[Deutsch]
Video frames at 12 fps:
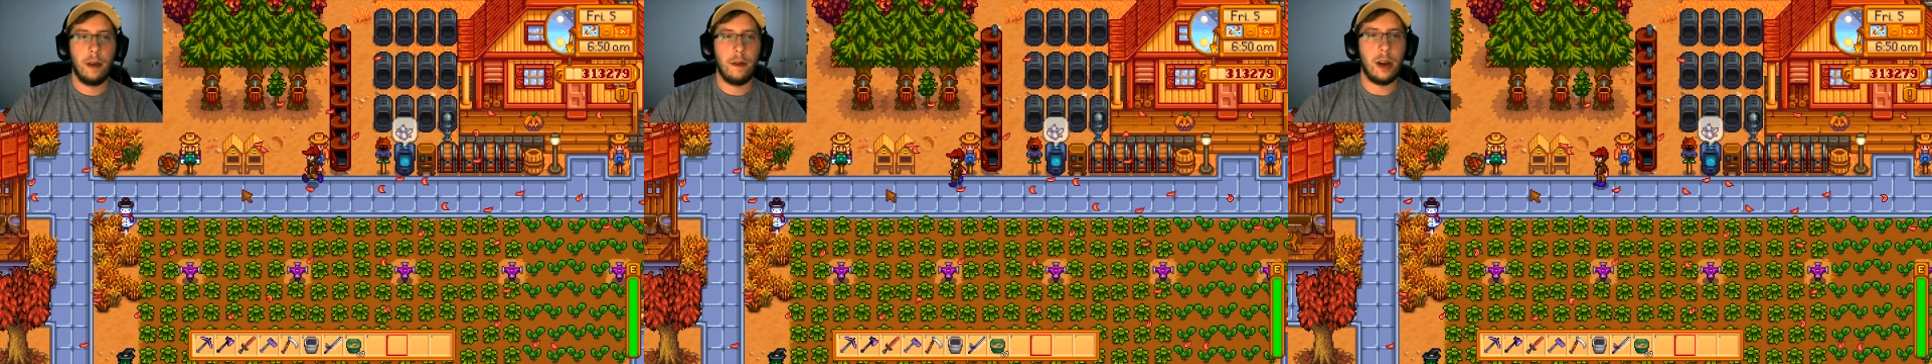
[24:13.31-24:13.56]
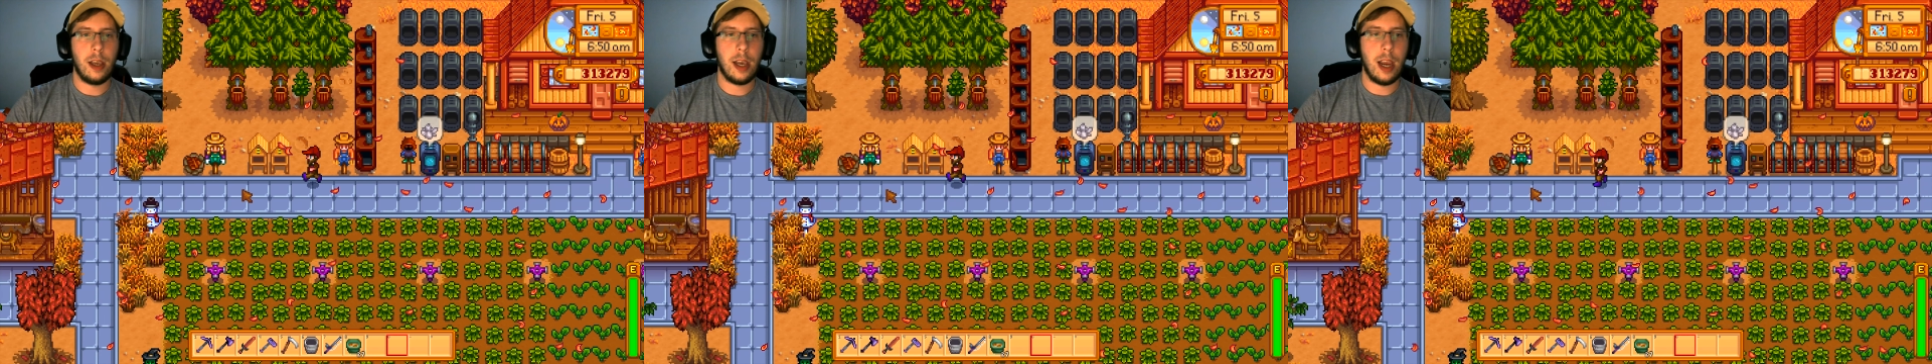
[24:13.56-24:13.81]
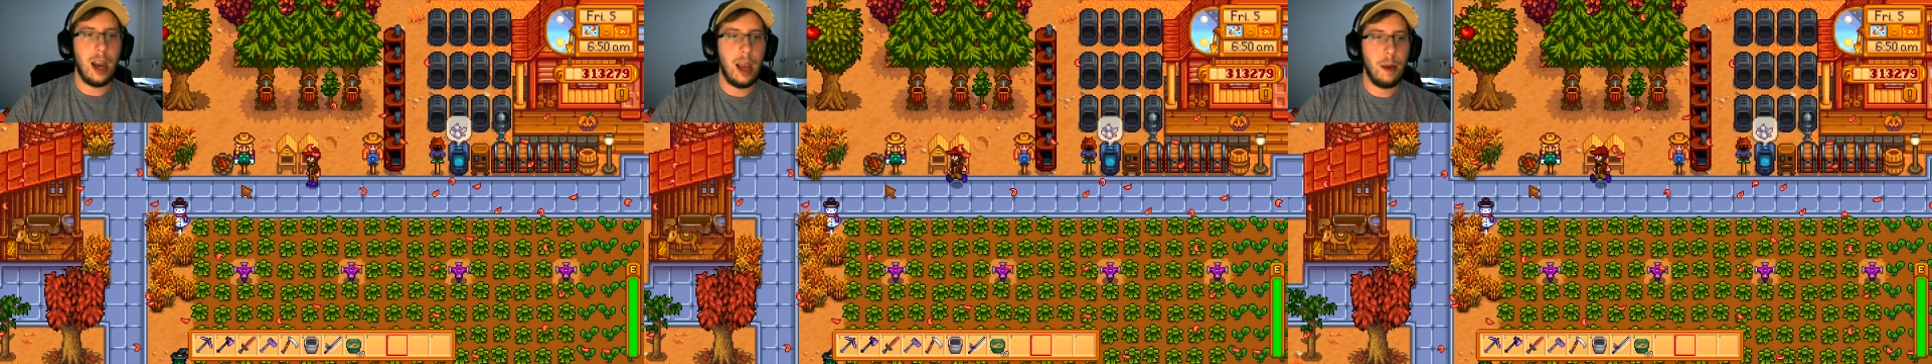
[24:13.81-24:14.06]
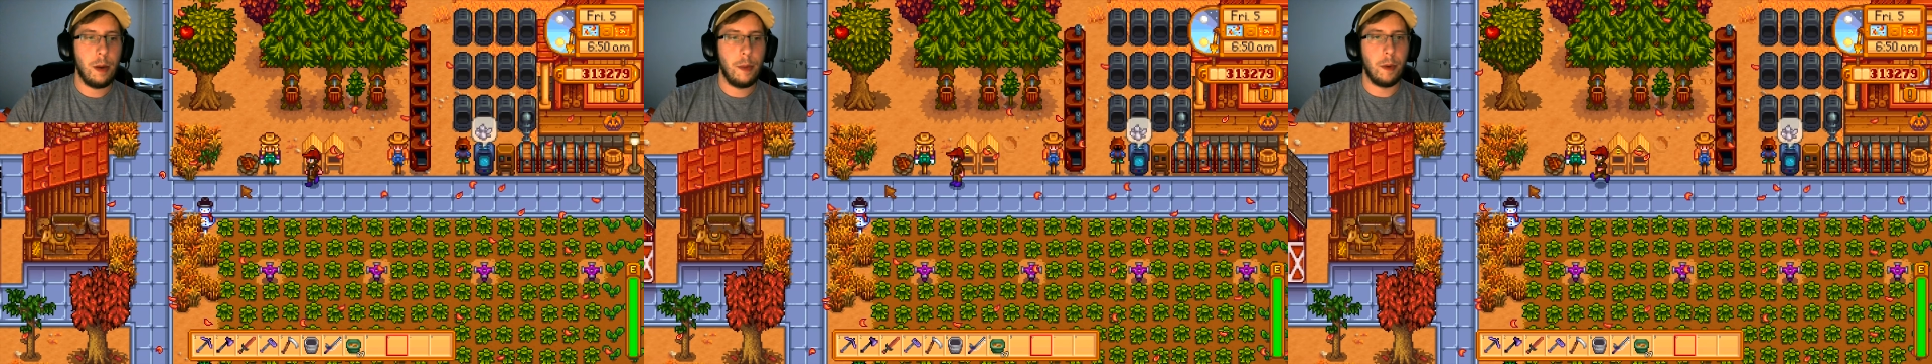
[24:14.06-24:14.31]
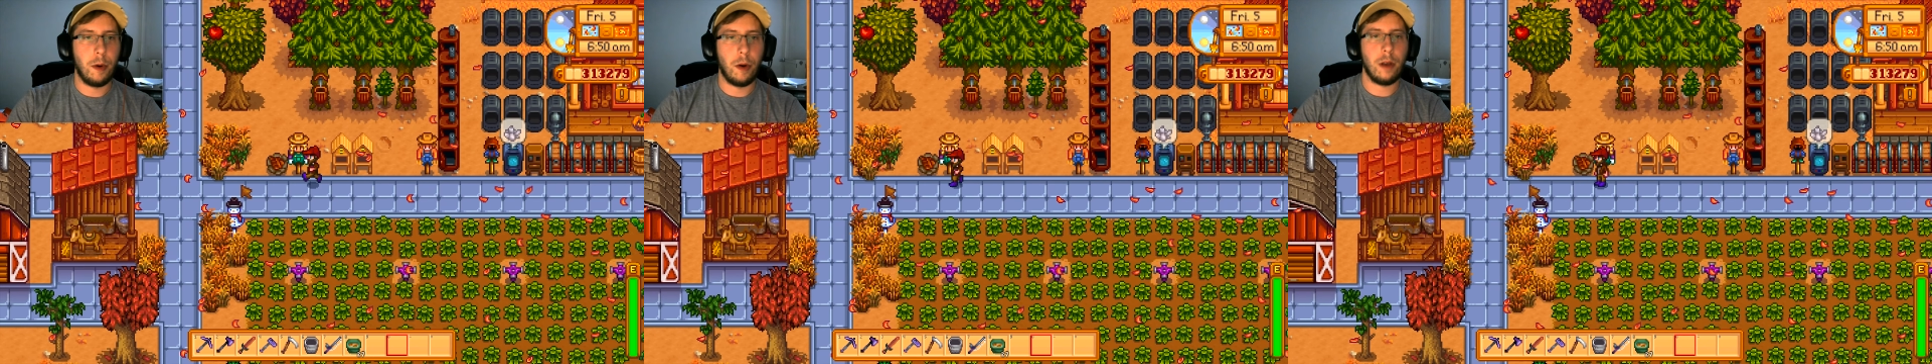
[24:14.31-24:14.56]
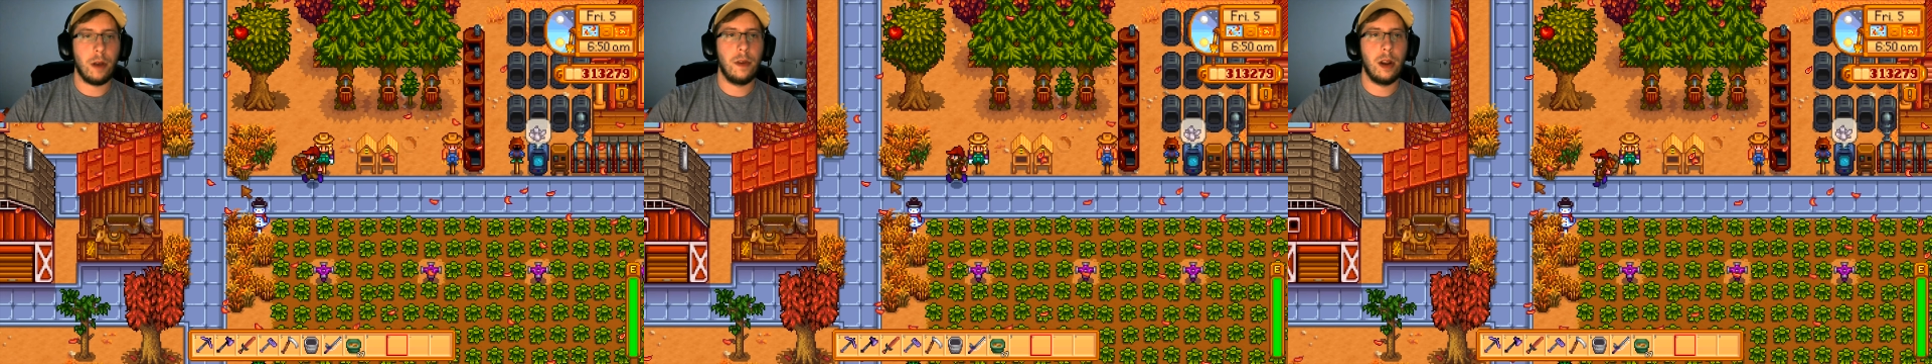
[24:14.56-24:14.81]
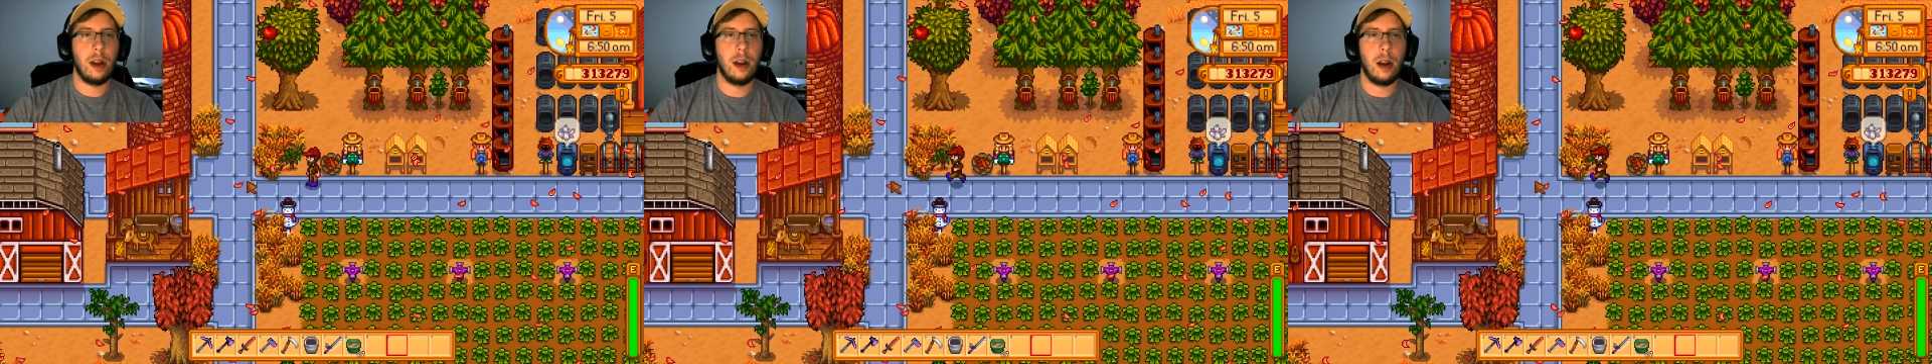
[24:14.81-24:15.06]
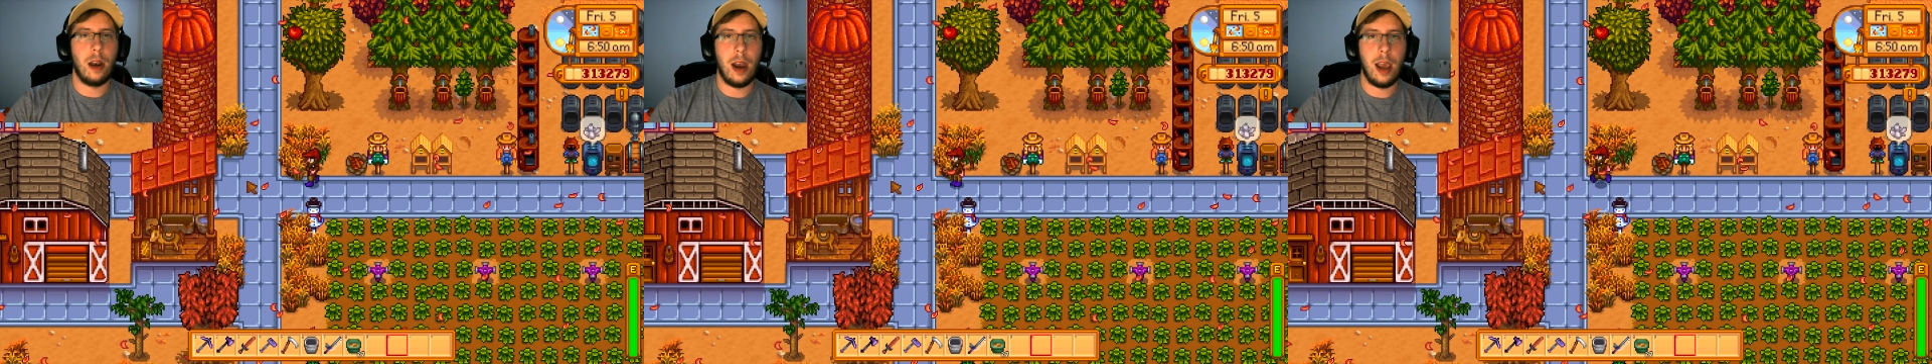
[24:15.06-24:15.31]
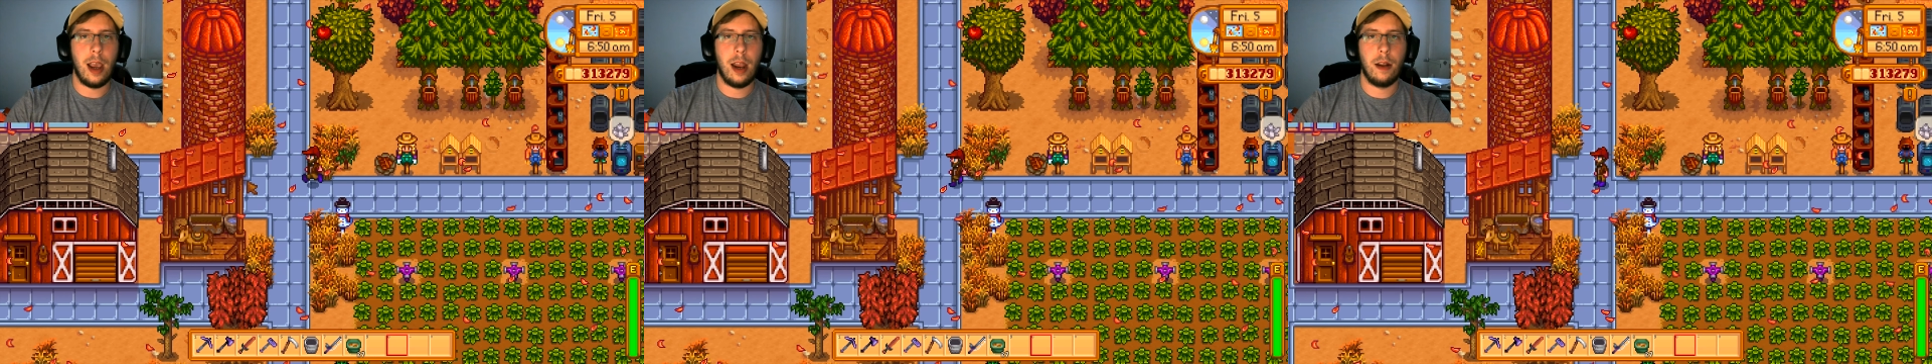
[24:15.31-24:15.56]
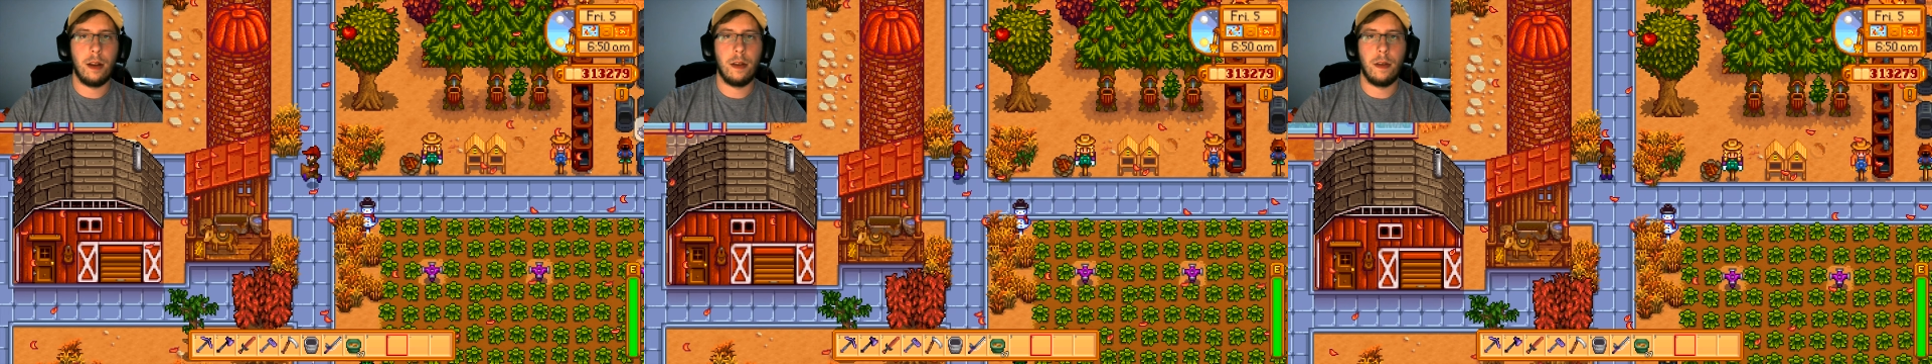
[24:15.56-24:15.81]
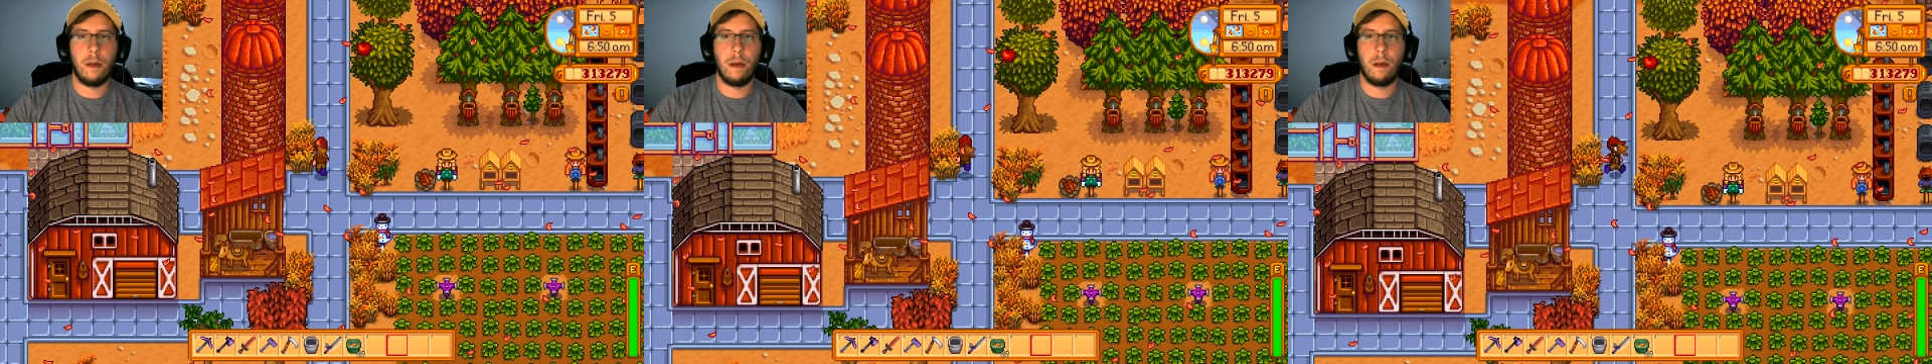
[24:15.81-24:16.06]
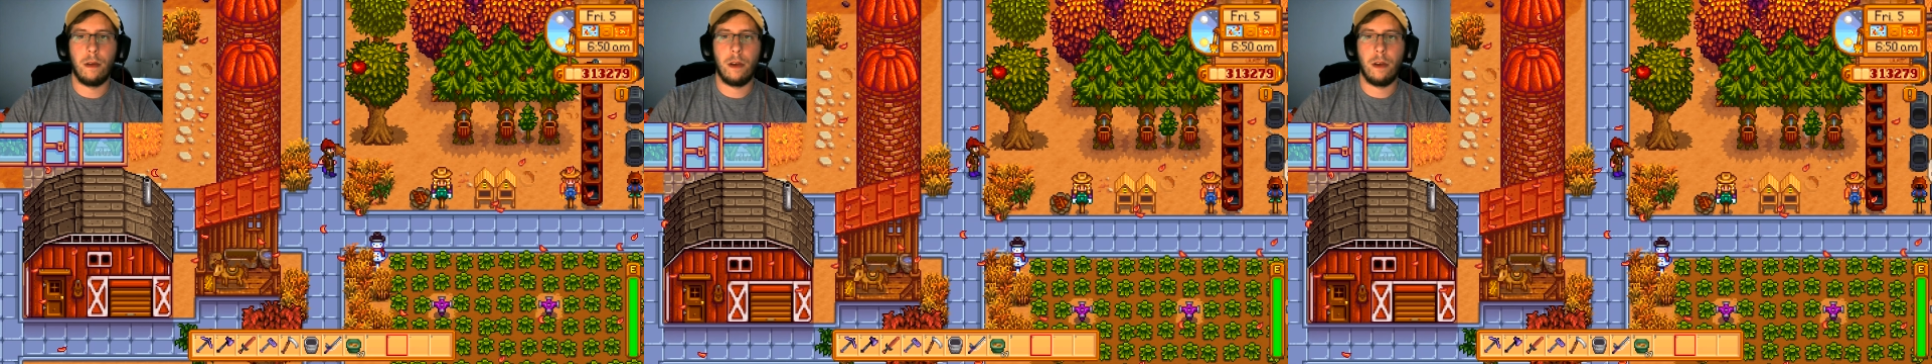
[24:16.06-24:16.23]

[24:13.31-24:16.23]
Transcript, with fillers: Und ich klebe mit dem Rücken wieder an der Lehne. Das ist so...